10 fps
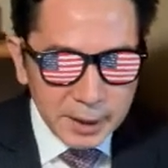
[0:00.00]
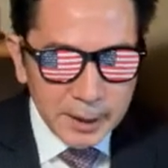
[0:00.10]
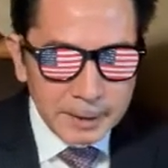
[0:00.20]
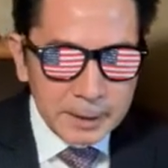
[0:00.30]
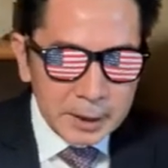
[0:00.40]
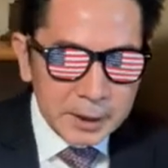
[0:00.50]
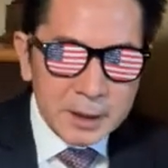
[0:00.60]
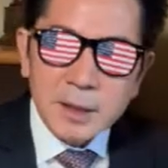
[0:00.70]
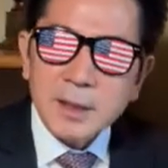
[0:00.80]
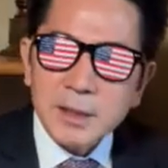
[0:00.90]
ね。
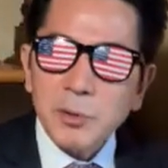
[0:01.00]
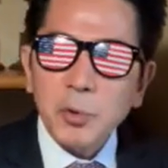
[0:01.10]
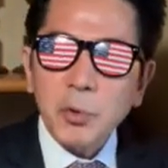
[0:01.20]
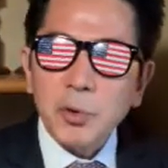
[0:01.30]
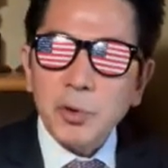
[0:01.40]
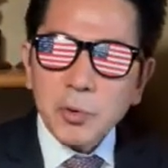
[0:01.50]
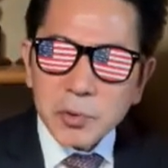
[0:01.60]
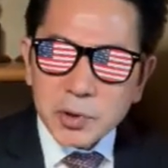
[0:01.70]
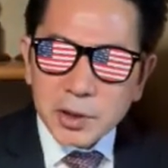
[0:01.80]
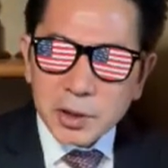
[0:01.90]
で、この
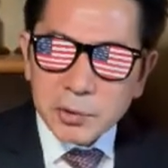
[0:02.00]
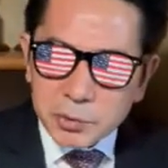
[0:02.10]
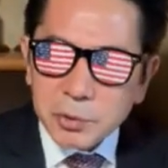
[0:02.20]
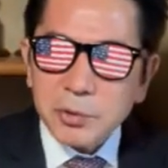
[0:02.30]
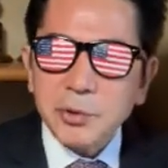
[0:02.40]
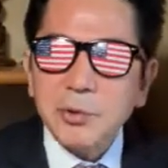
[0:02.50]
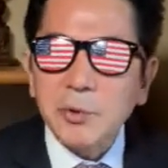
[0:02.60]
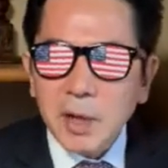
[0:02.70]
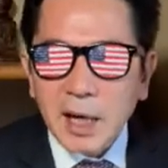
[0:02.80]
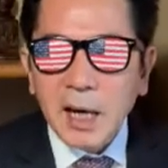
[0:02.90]
両性具有という
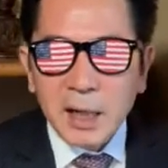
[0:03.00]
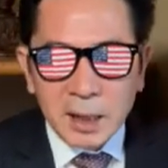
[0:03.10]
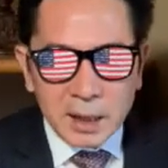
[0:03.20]
のは、